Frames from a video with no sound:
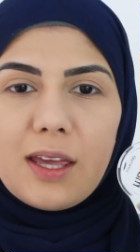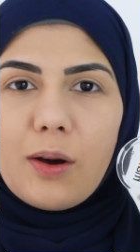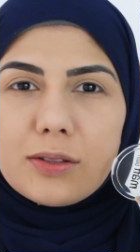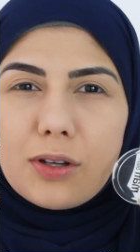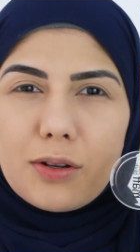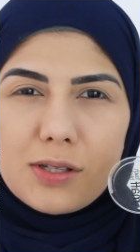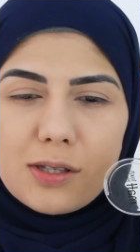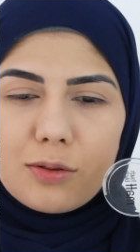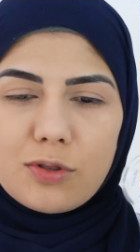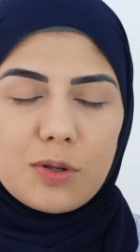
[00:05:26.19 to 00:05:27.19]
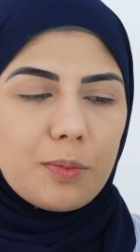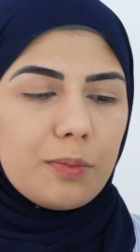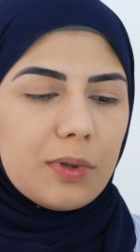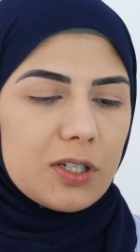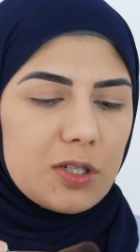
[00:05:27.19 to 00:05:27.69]
Eu adoro esse tom de
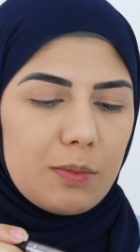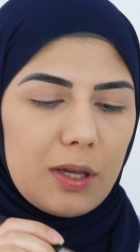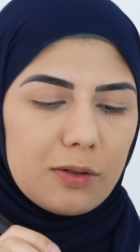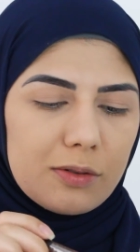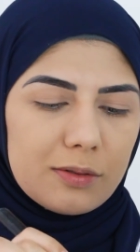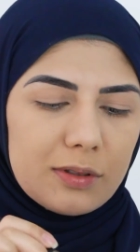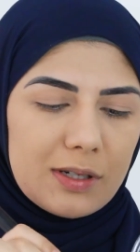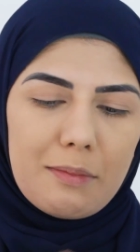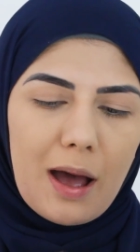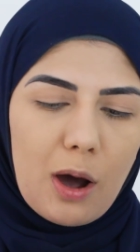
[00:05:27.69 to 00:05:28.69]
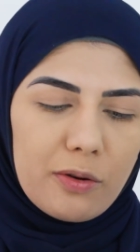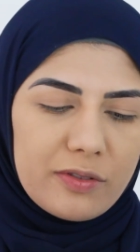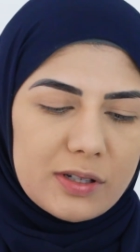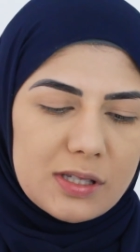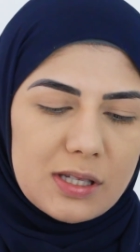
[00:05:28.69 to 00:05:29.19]
blush meio
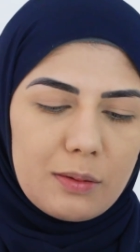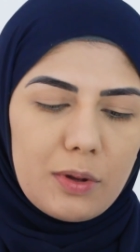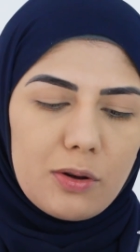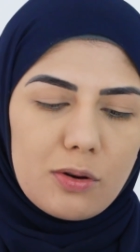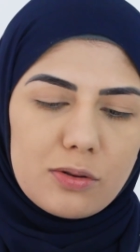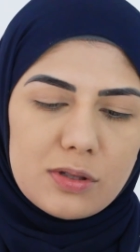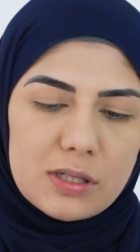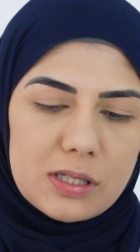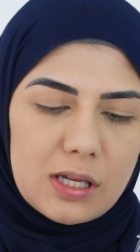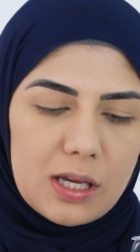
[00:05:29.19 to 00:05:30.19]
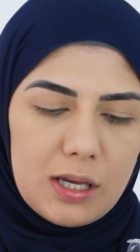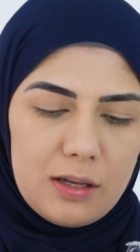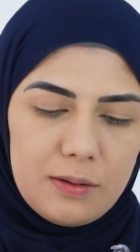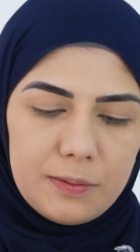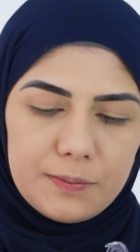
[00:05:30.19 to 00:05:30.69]
malva, assim, meio rosé.